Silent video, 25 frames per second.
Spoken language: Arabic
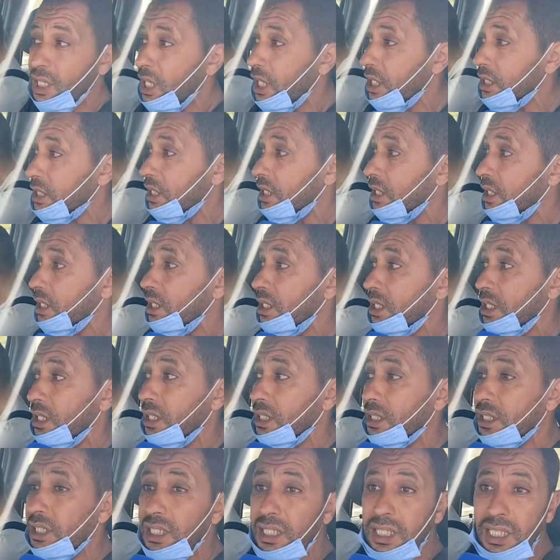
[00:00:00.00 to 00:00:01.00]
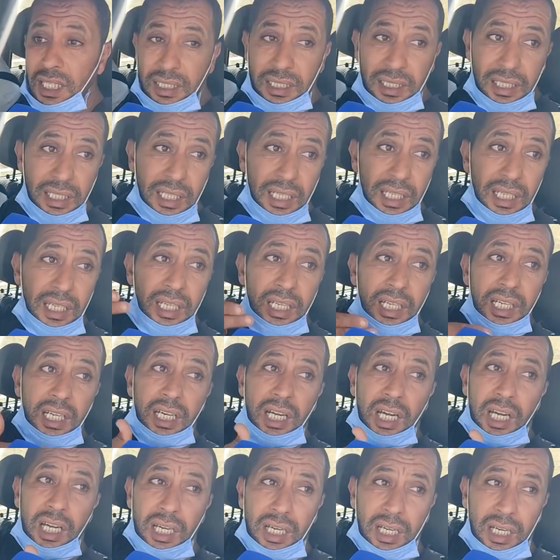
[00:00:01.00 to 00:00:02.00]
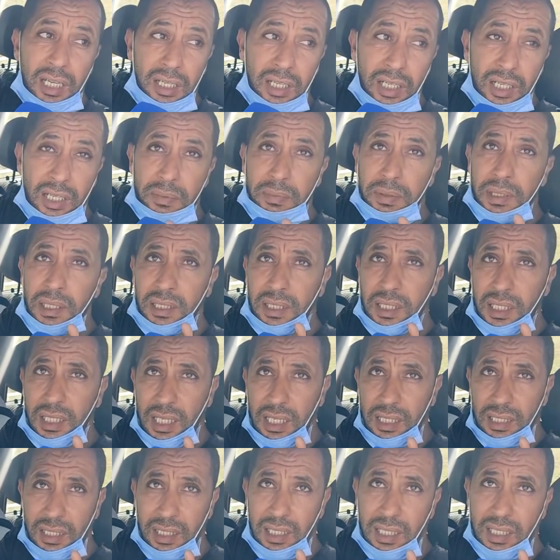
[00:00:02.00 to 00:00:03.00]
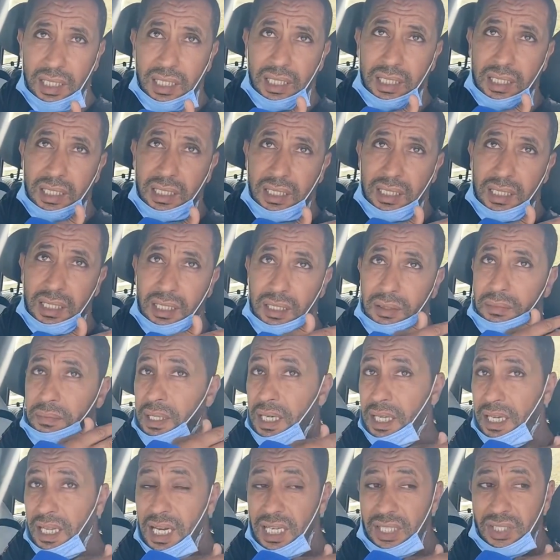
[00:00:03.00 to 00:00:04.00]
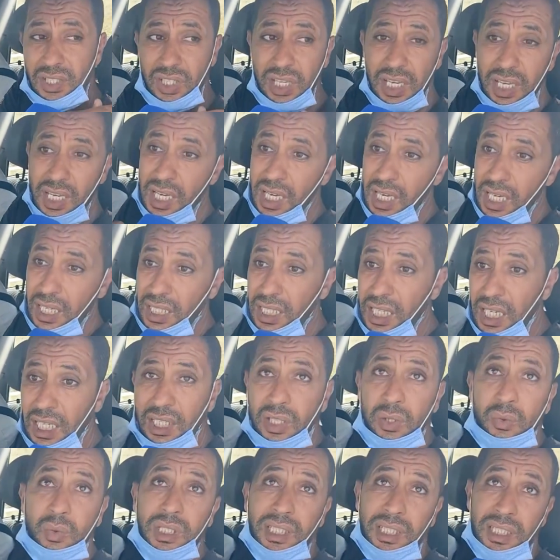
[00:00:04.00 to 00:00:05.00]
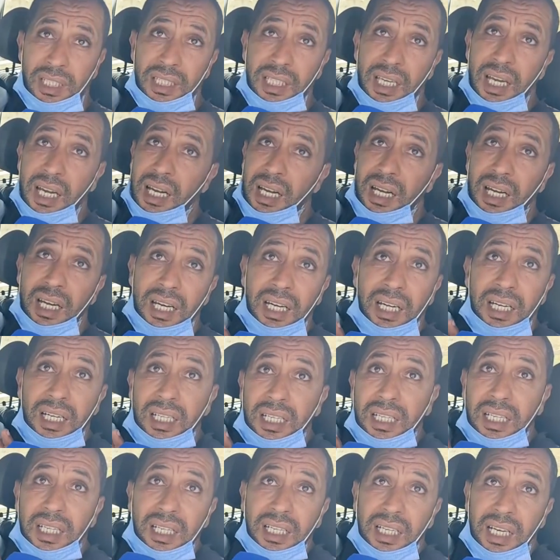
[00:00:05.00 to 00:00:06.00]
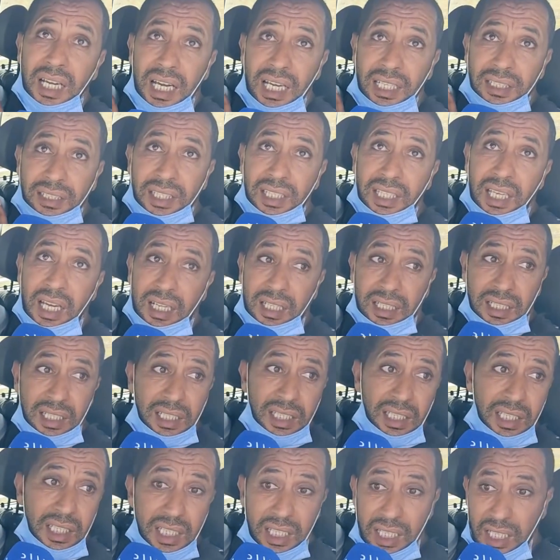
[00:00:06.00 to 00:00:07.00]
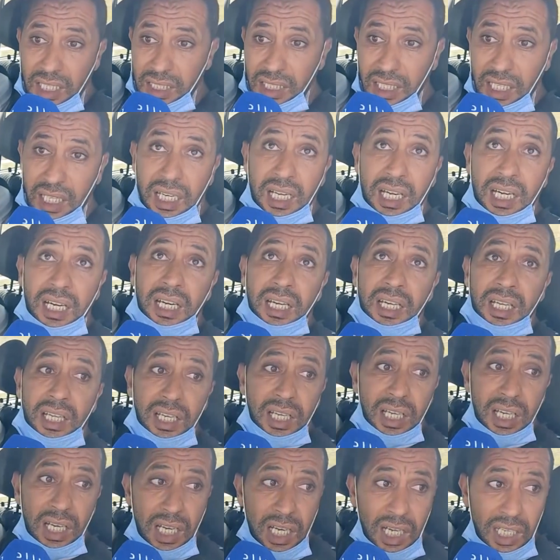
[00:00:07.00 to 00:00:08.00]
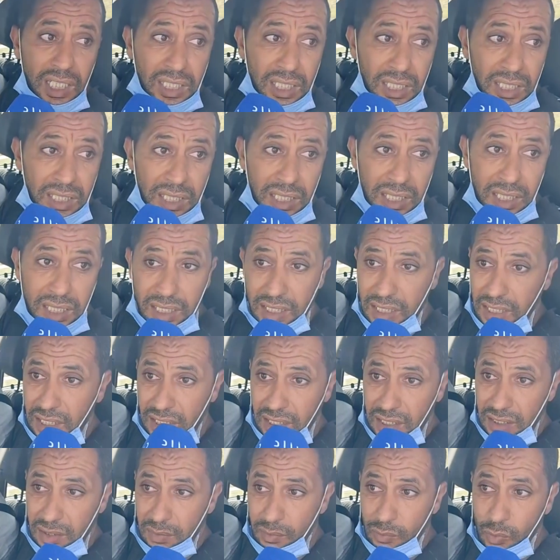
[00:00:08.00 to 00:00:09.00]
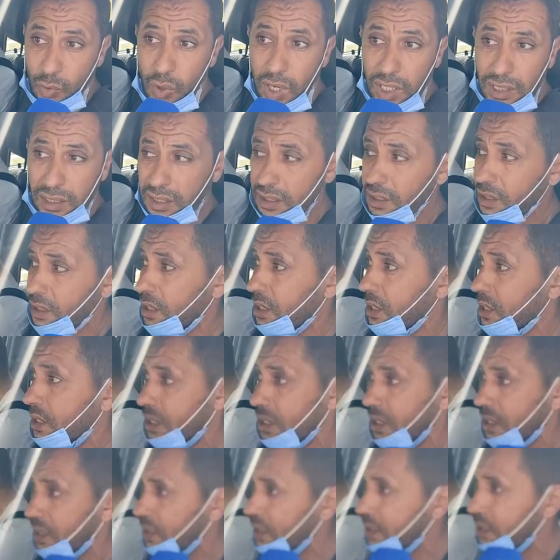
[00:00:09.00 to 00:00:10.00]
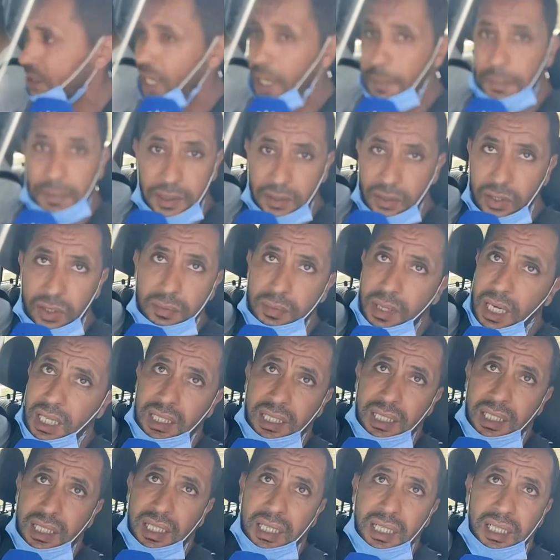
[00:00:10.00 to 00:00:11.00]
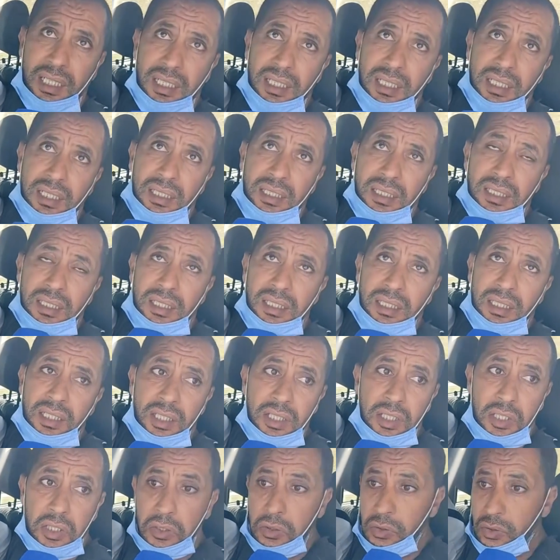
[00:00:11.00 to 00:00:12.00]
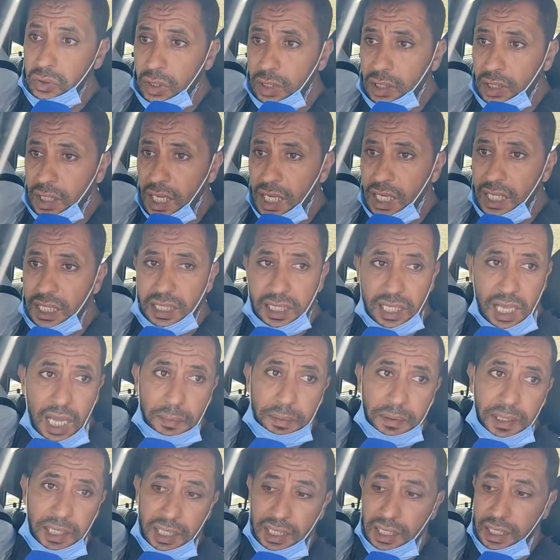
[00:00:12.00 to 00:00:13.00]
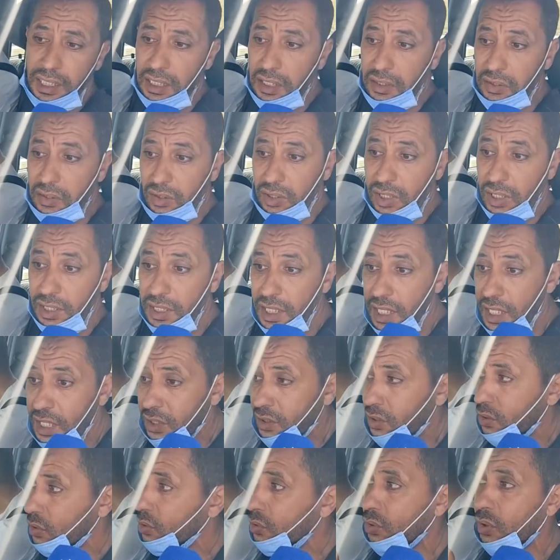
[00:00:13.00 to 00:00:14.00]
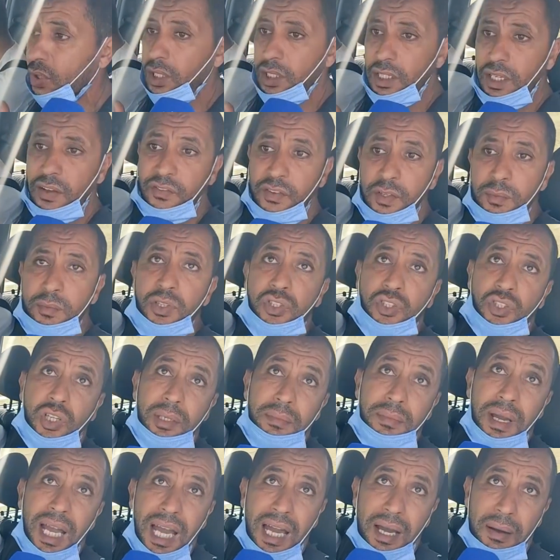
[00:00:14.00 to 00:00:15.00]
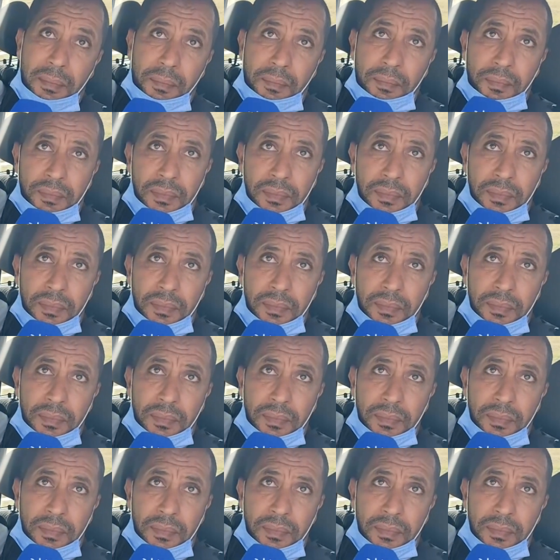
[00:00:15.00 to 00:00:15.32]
هذا كي كان قبل كي كان البراج كانت الوضعيه عاديه لا المواطن يهبط نورمال دركا صعبت علينا درك حنايا درك وقعنا في مشكل معاهم